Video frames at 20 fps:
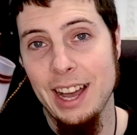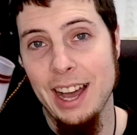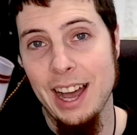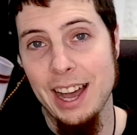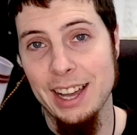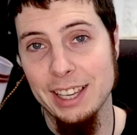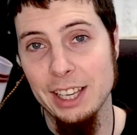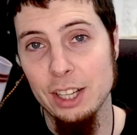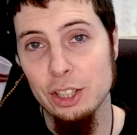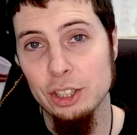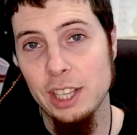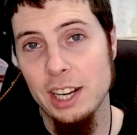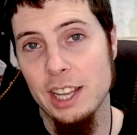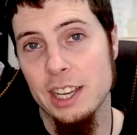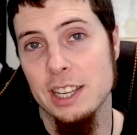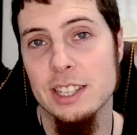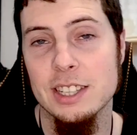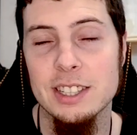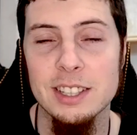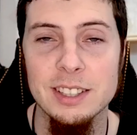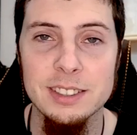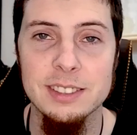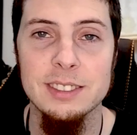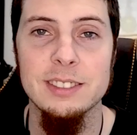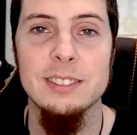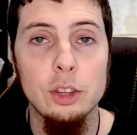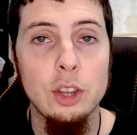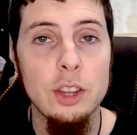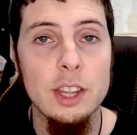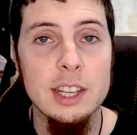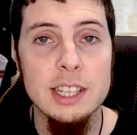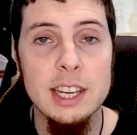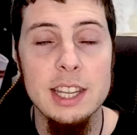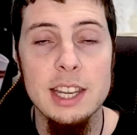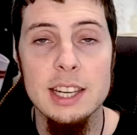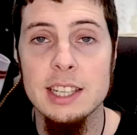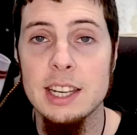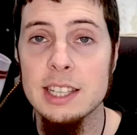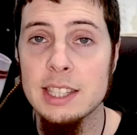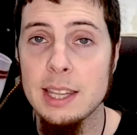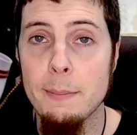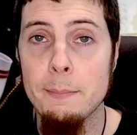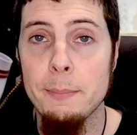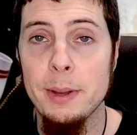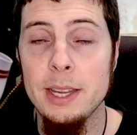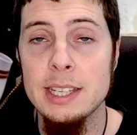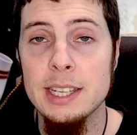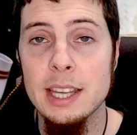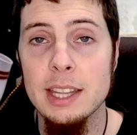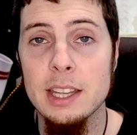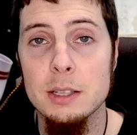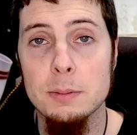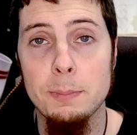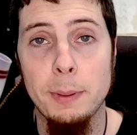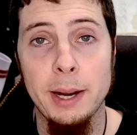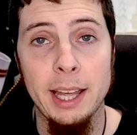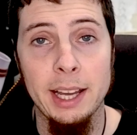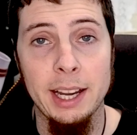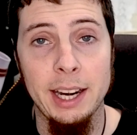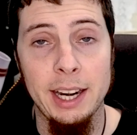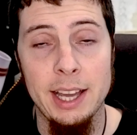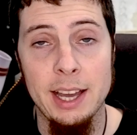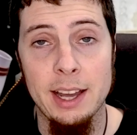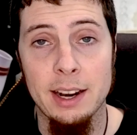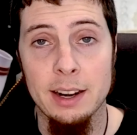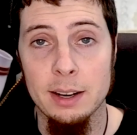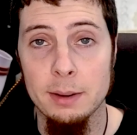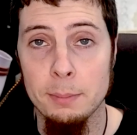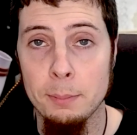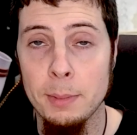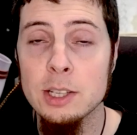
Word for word: Aquí lo tenéis. Todas ellas están pensadas para crear,